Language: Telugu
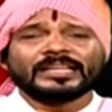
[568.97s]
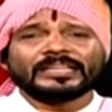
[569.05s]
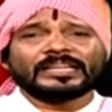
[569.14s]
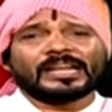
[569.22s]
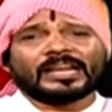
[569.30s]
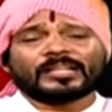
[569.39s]

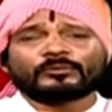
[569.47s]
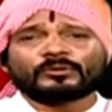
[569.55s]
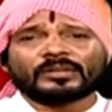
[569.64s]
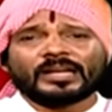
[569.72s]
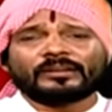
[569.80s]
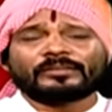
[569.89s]
ఇండ్లల్లో
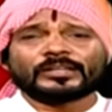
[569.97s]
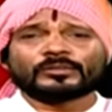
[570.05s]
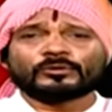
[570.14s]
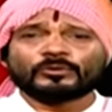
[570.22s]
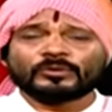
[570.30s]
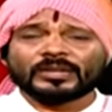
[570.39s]
దుకాణాలు
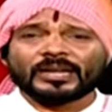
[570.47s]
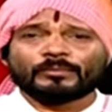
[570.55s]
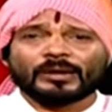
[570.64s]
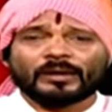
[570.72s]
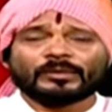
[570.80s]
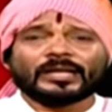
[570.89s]
పెట్టుడు దుకాణాలు
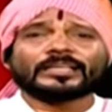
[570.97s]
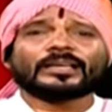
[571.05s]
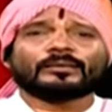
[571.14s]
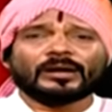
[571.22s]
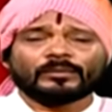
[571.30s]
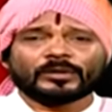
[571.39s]
బాములు అయ్యే
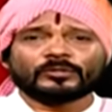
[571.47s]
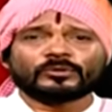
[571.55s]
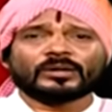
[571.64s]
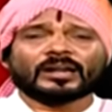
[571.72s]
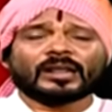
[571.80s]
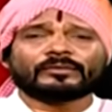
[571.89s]
బాంబుల
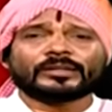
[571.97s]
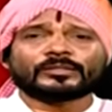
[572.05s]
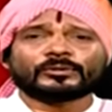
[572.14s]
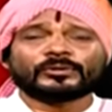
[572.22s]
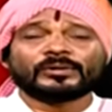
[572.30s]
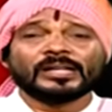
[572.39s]
దుకాణాలు
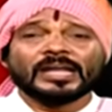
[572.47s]
పెట్టుడు